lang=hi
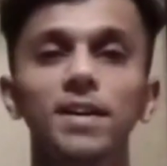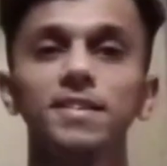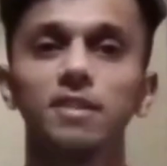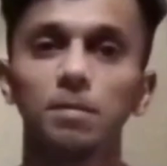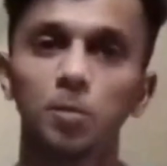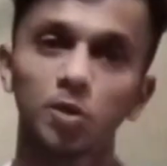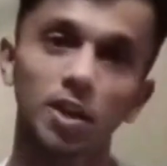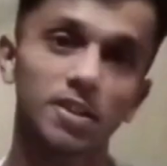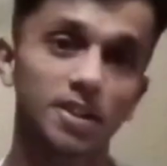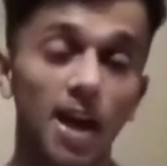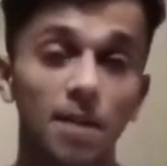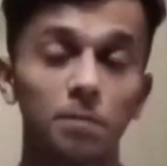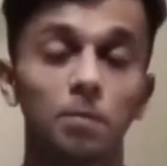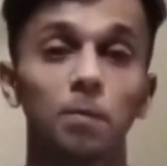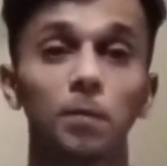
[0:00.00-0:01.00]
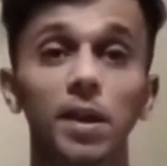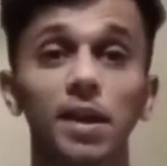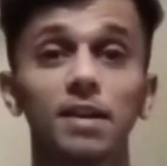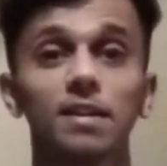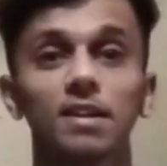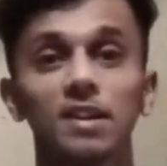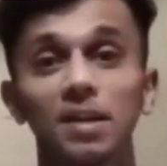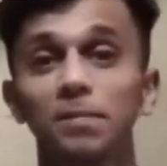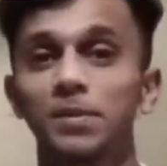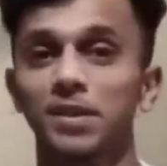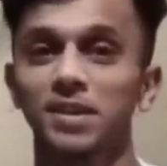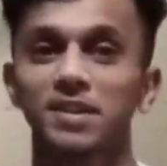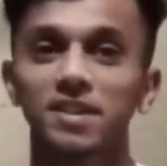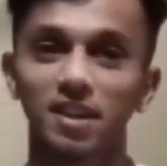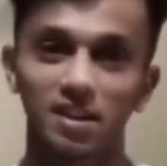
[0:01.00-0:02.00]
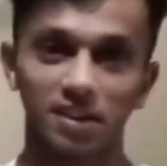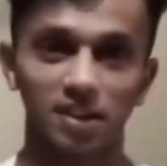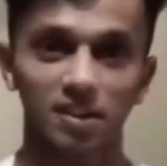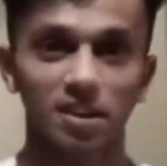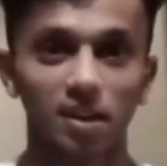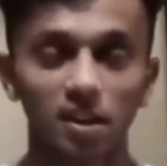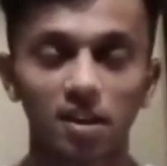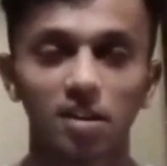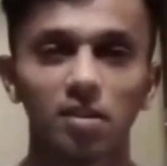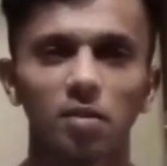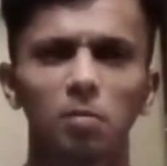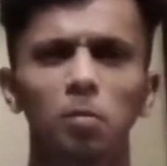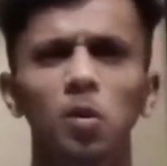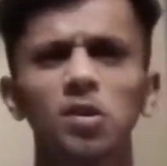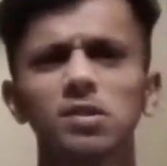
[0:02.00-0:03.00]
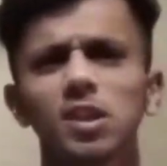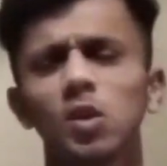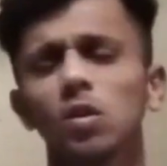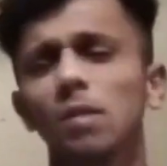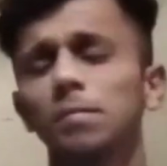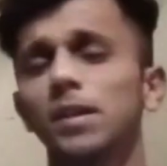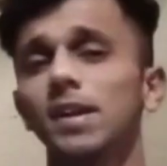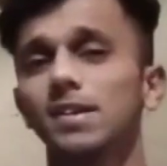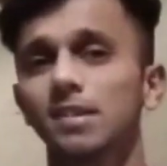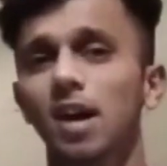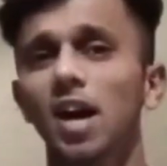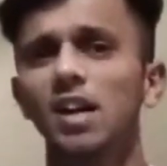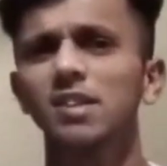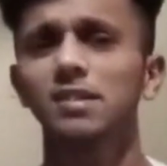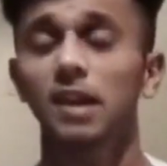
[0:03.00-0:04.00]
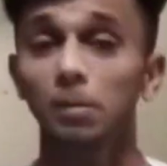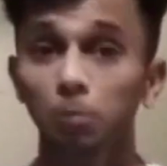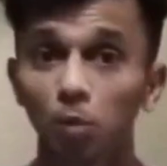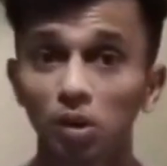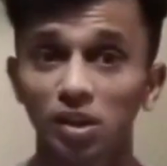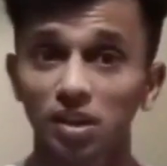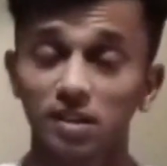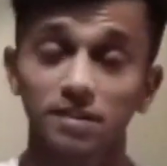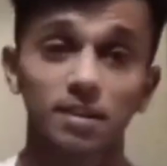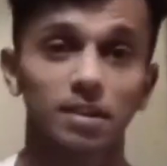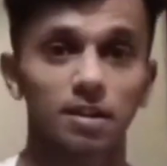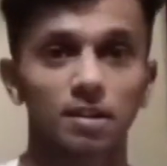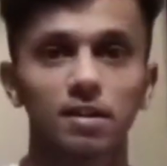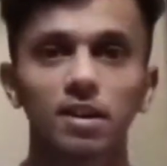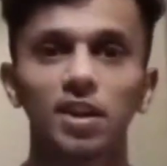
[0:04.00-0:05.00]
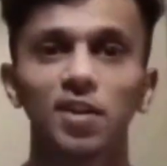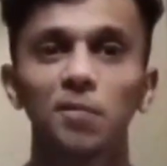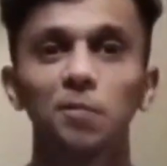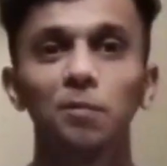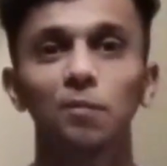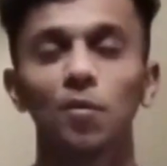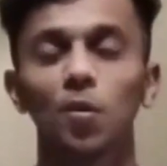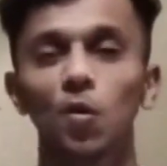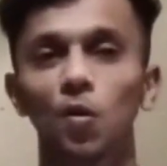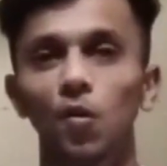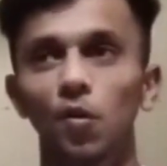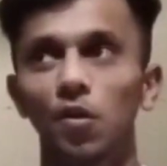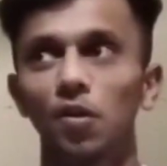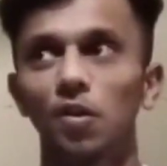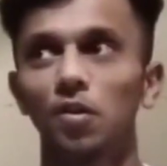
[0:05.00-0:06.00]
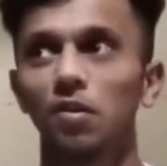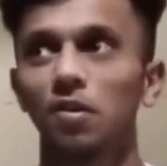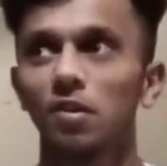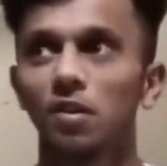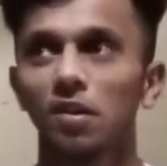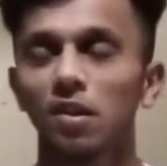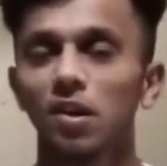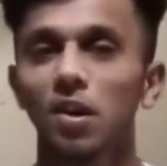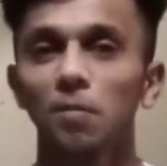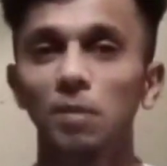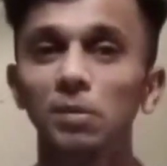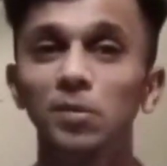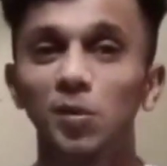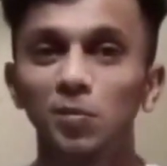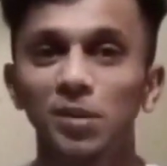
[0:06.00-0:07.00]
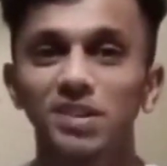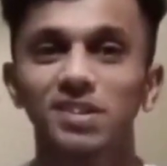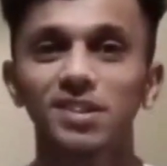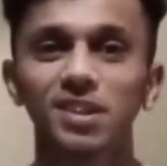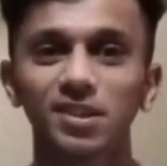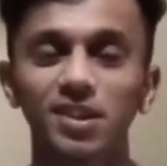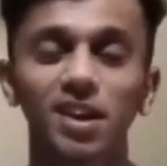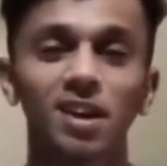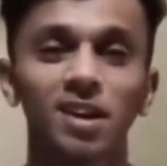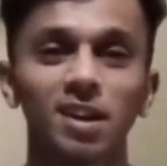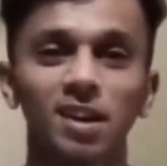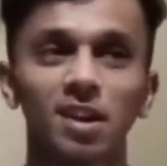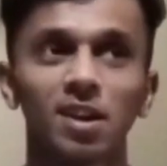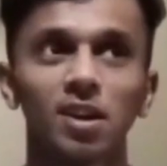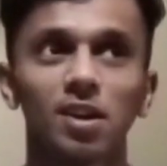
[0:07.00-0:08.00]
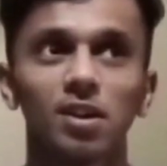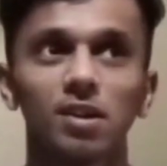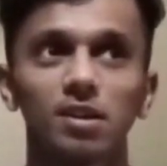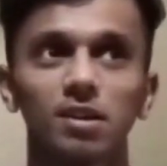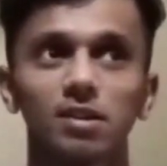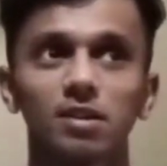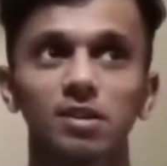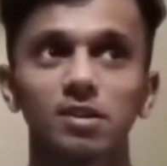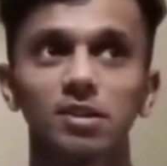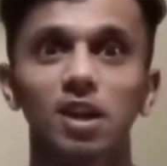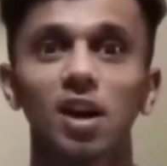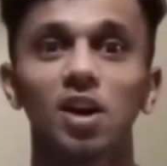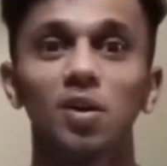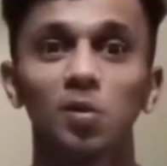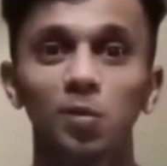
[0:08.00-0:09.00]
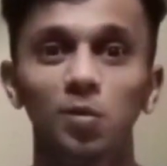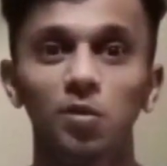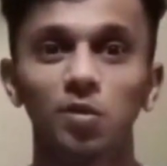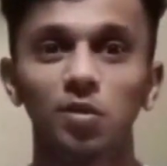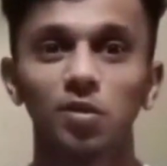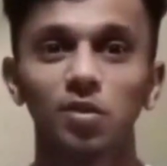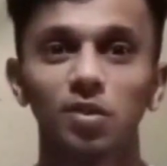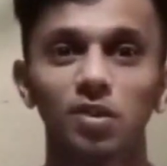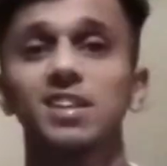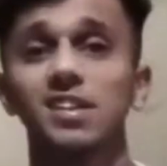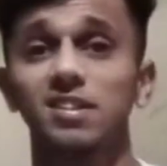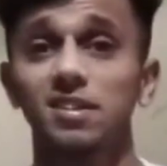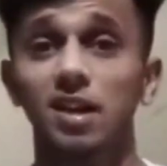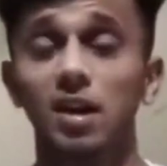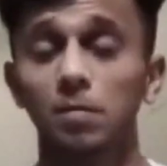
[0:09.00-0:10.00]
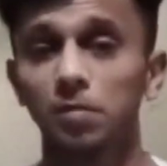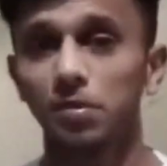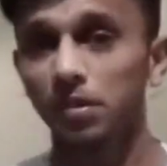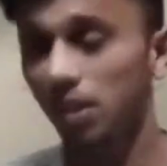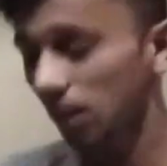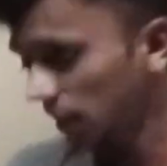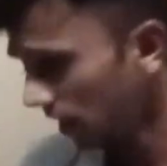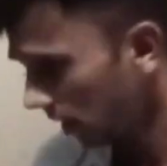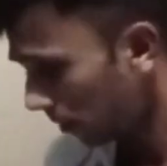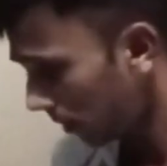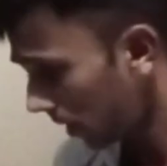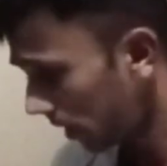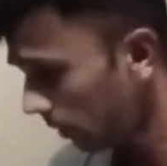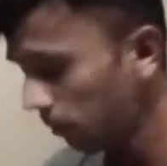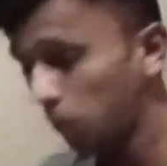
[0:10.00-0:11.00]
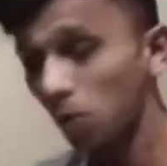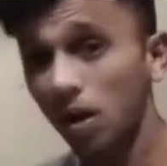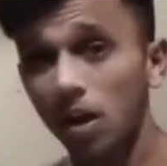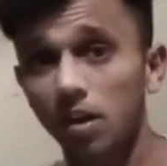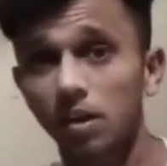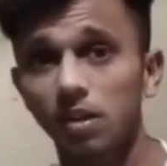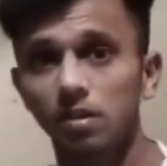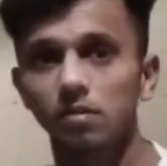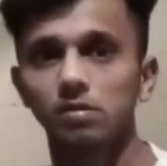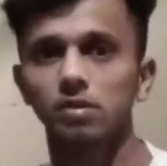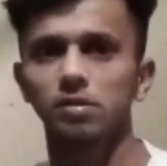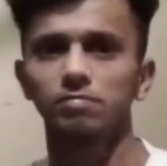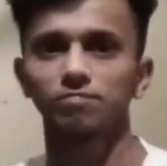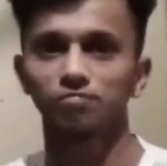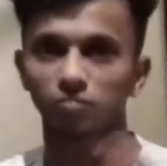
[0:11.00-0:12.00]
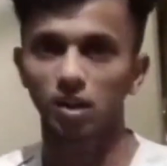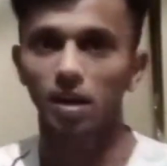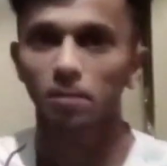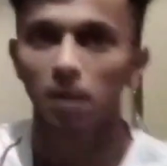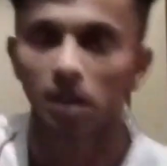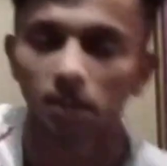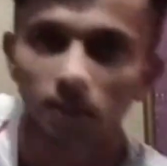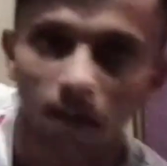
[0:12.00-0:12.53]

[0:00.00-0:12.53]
वंस अपॉन अ टाइम मैं क्लब क्रिकेट खेलता था बहुत से लोग अपना स्टार्ट टेप बॉल क्रिकेट से करते हैं और मैं भी उनमें से एक था या हूँ अच्छा जनाब ये है हमारी पुरानी एक